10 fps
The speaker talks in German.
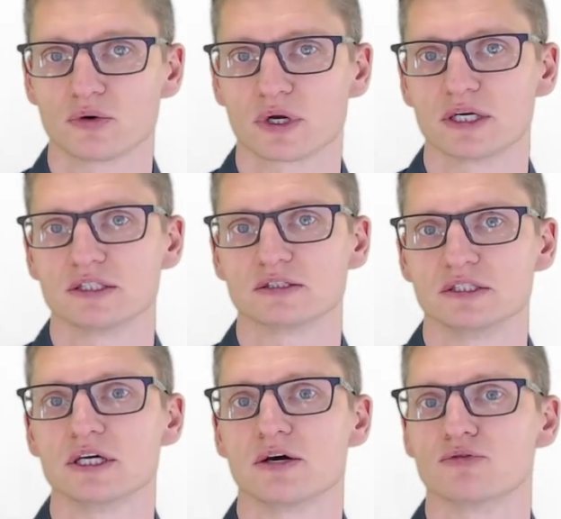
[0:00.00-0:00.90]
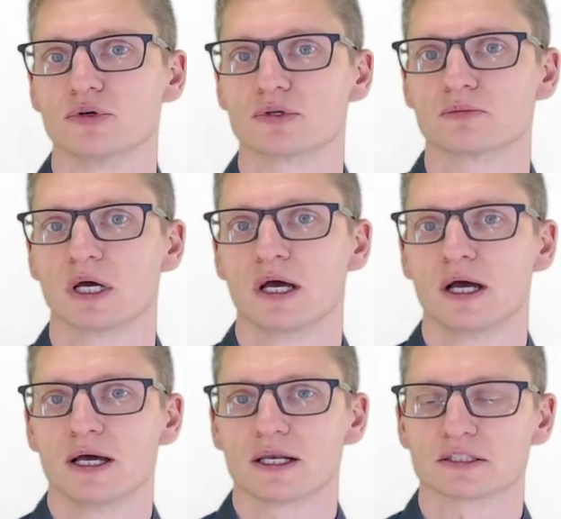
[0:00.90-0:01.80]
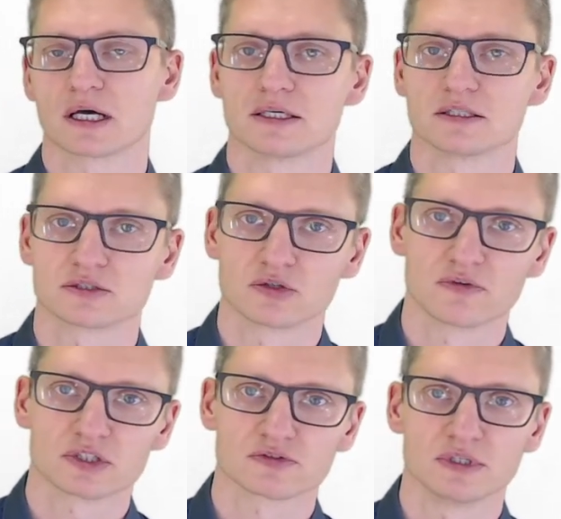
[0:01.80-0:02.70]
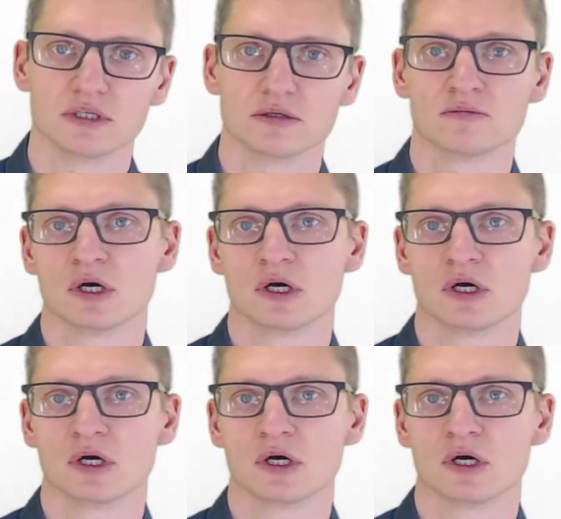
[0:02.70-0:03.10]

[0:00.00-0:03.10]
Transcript: oder die ist nicht erfüllt. Das heißt, sowas wie